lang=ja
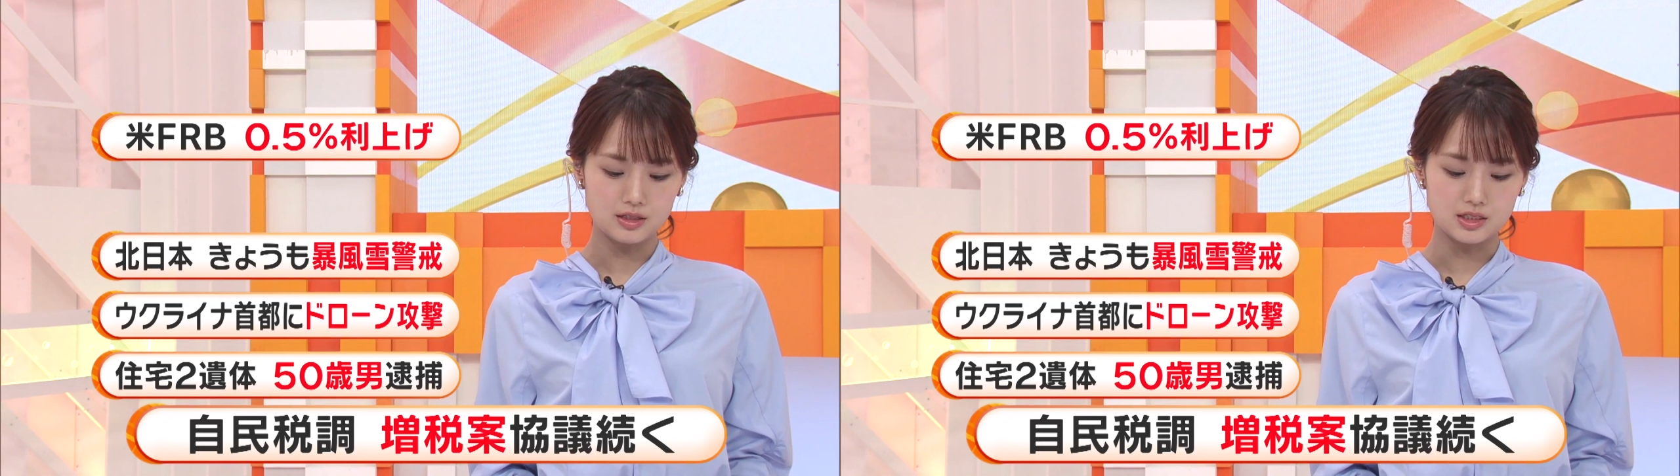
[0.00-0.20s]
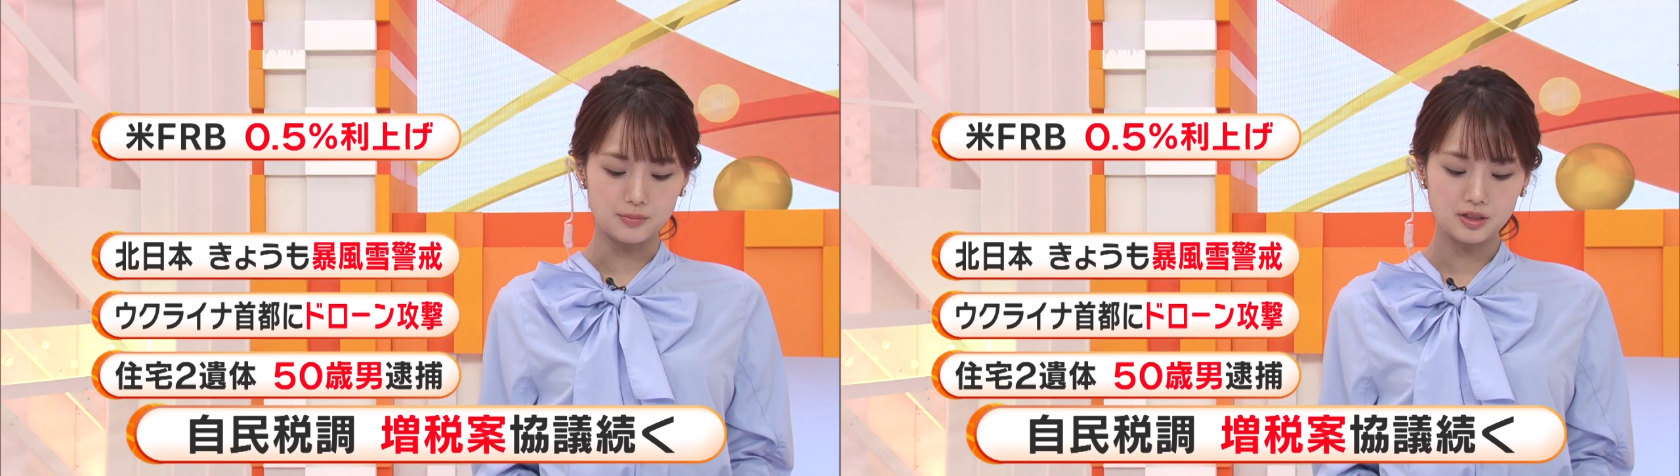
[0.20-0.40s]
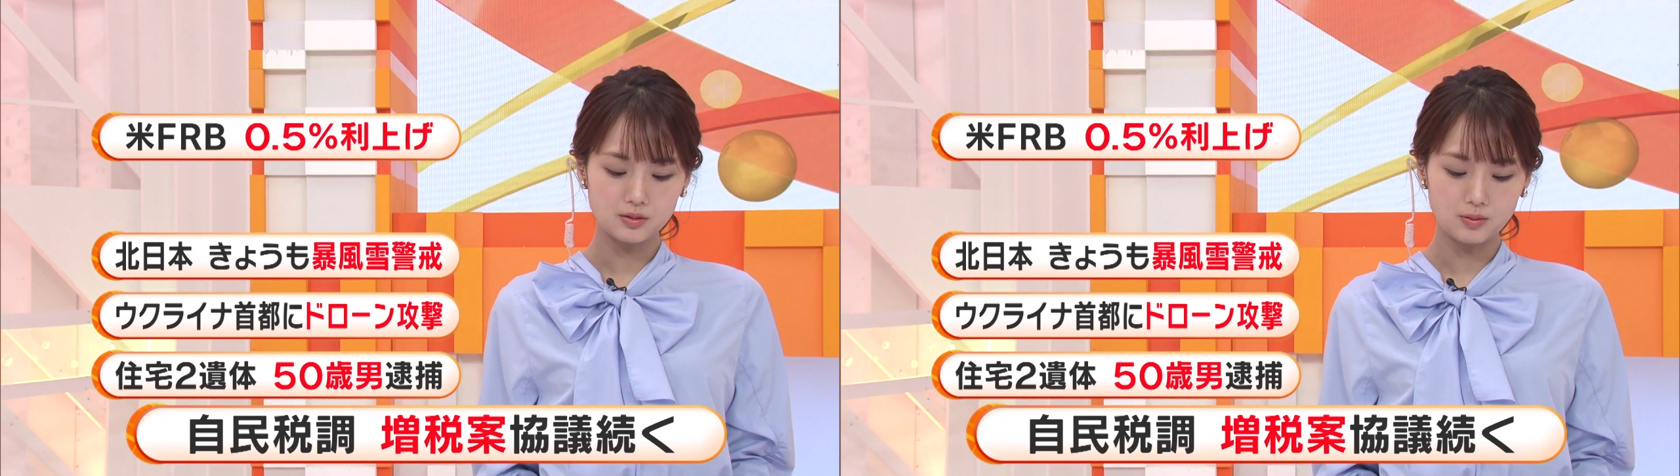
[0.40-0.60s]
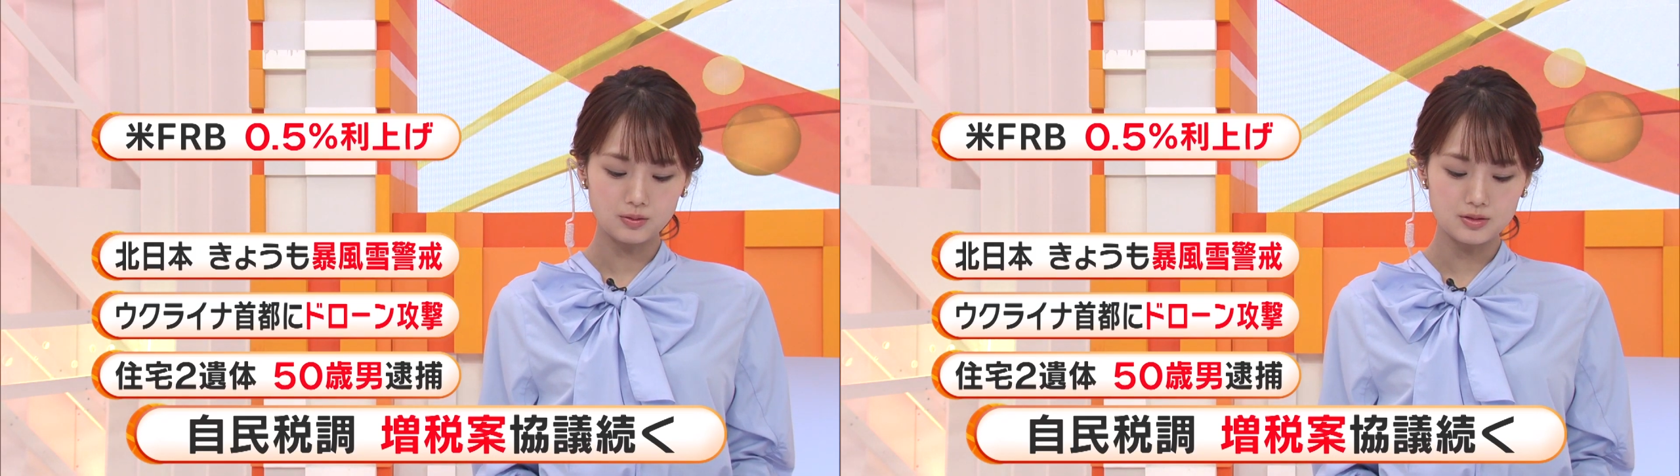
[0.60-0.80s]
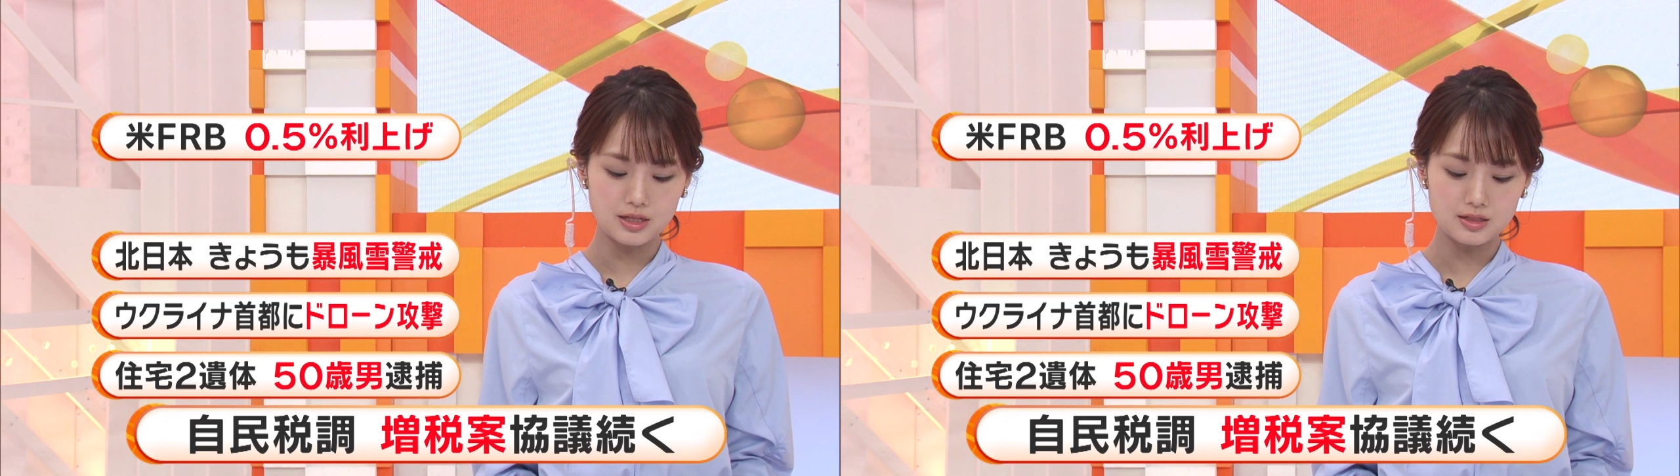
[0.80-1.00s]
自民党
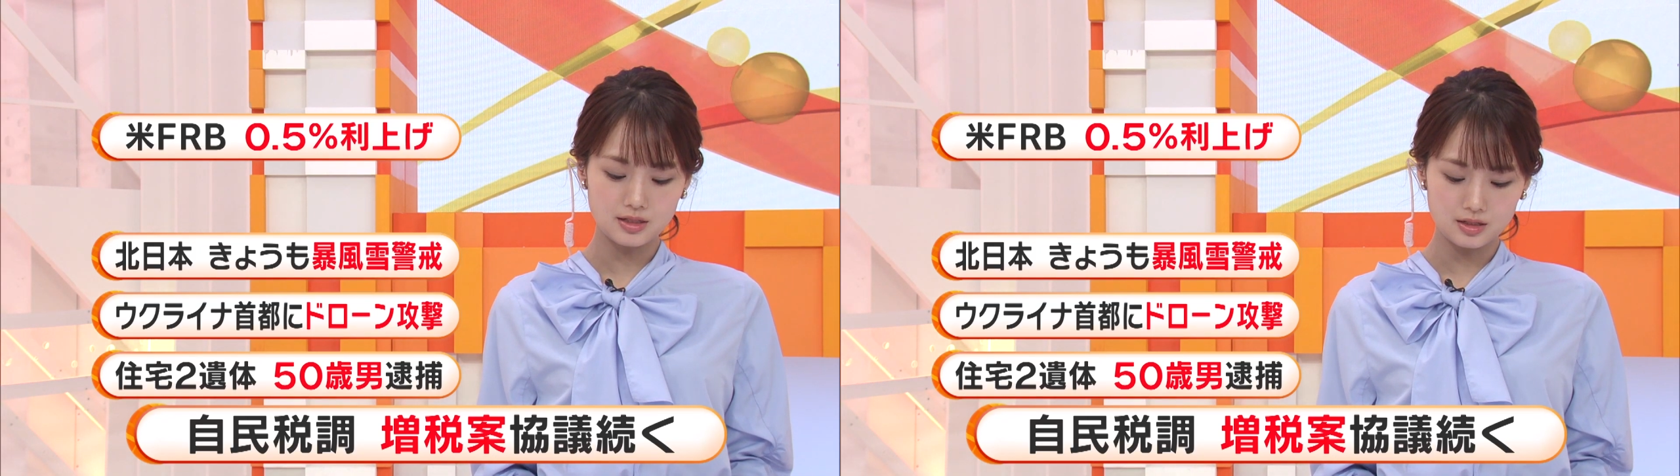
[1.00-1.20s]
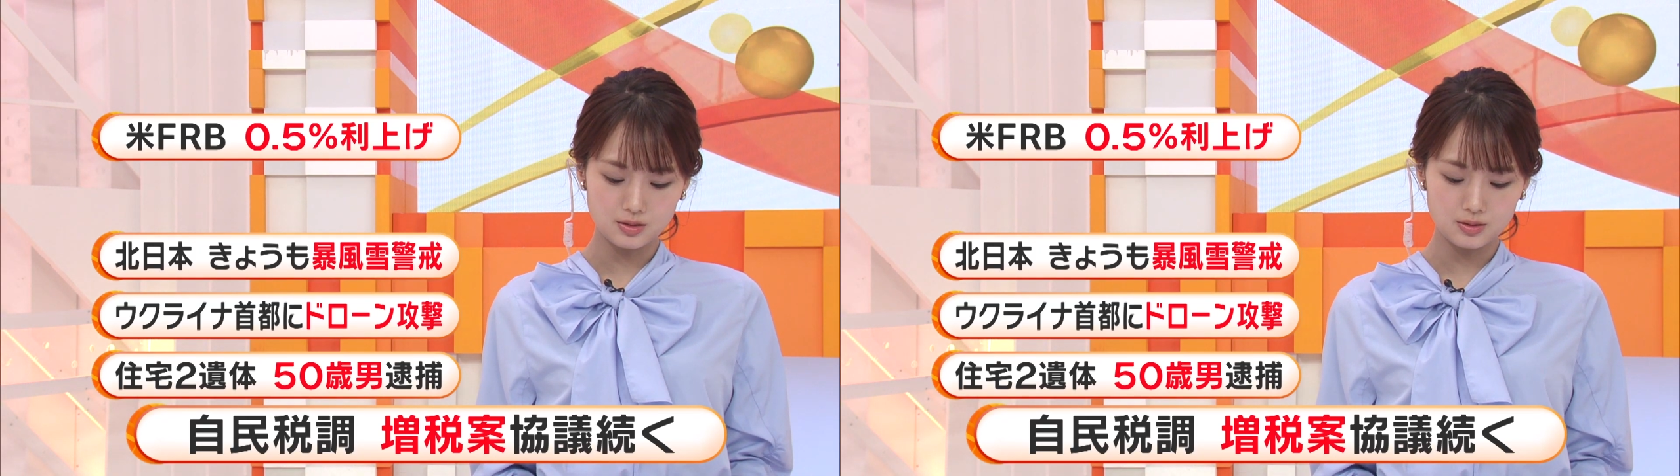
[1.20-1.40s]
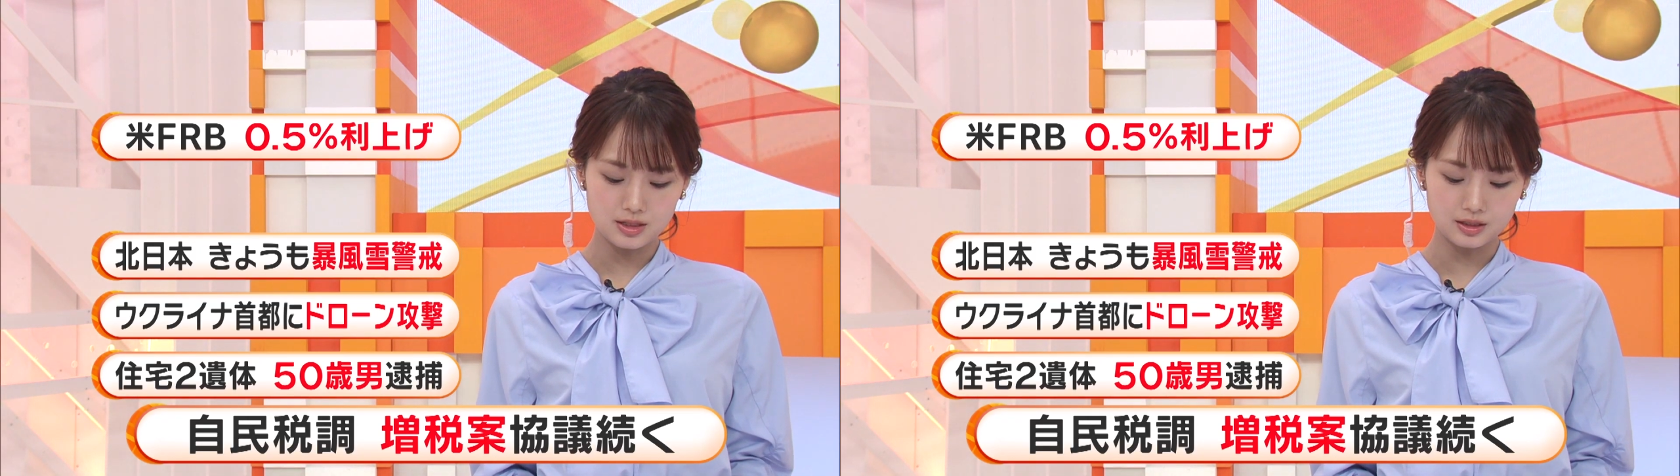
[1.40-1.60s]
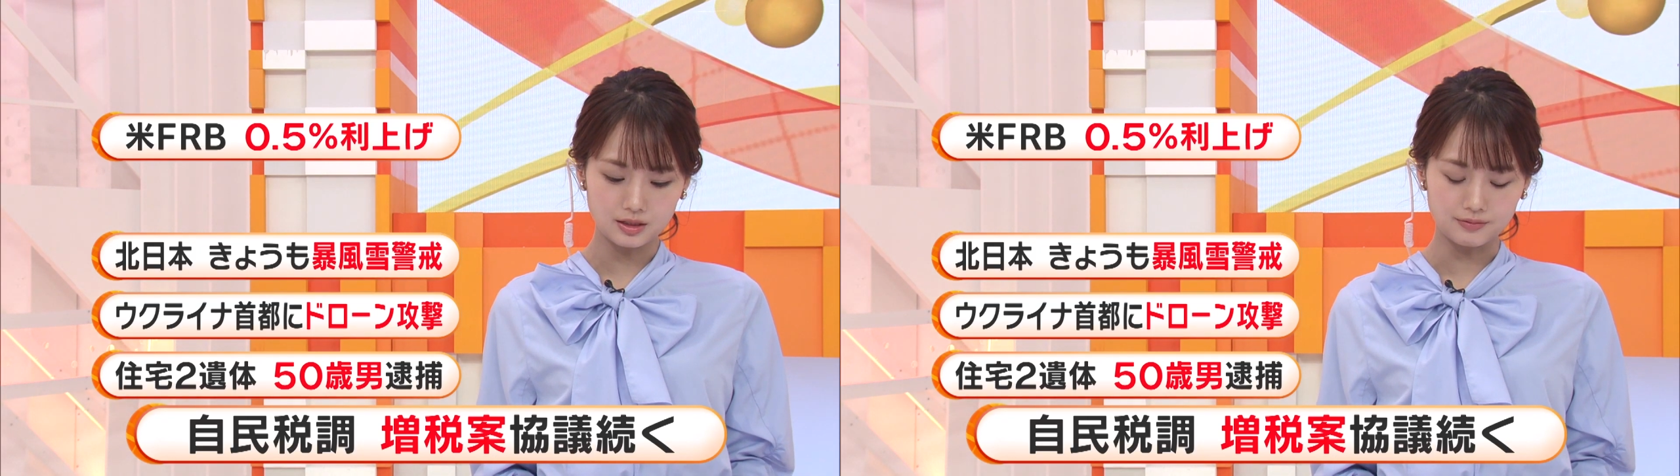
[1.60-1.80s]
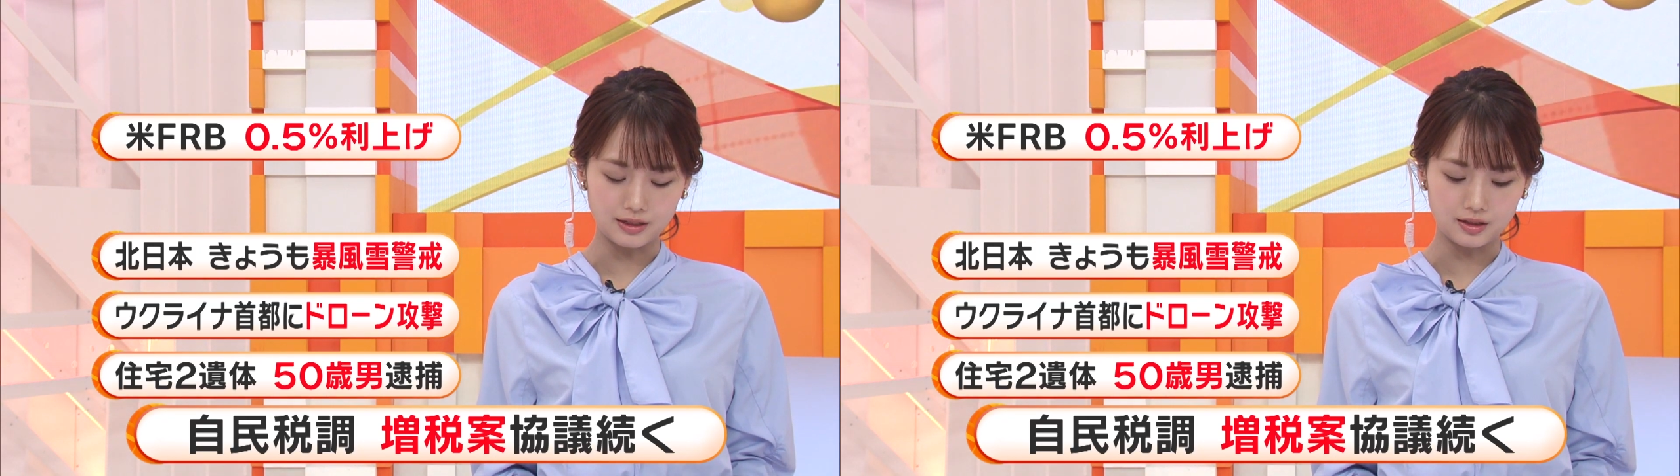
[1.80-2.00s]
の税制調査
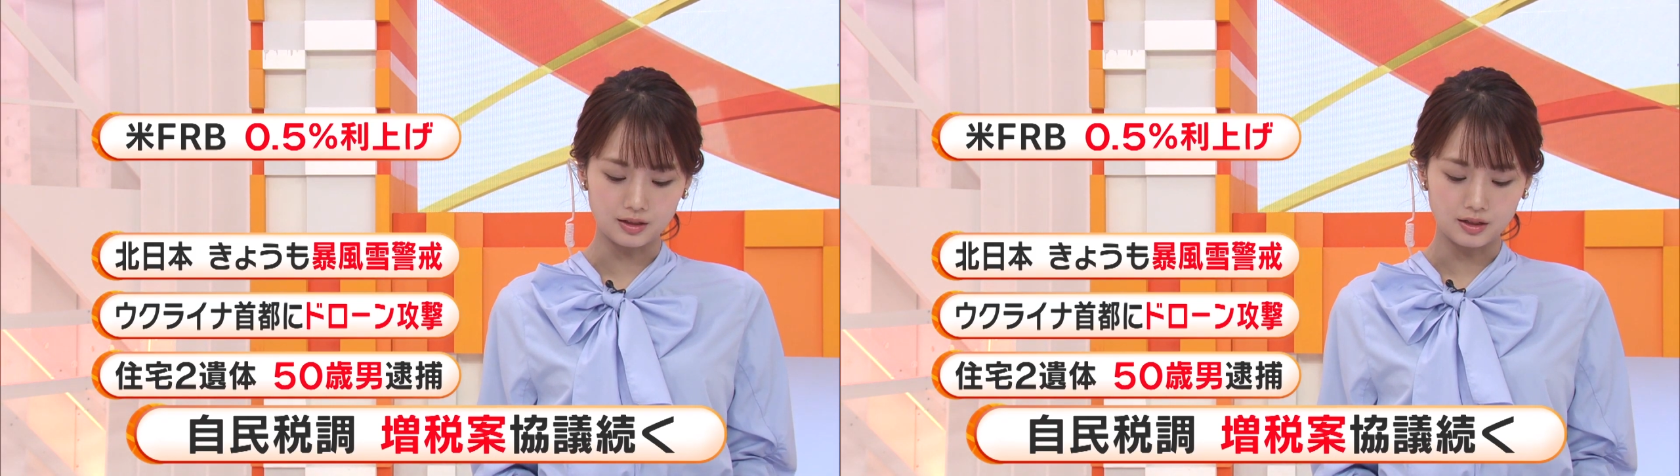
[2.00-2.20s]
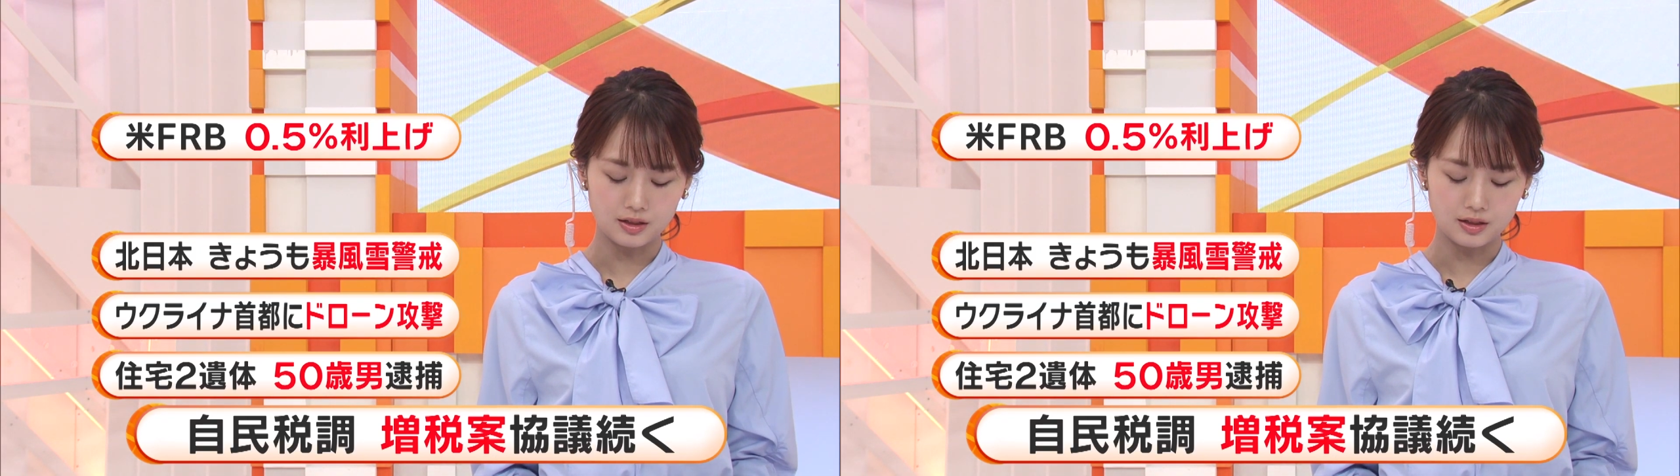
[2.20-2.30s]
会は